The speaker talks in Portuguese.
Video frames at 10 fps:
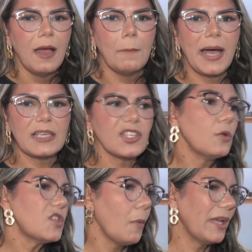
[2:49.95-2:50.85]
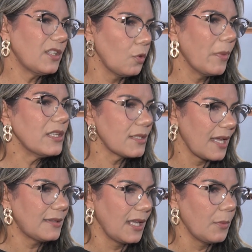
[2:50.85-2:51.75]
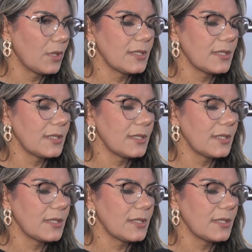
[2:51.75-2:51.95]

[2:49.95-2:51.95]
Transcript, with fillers: mas não somente no mês de setembro,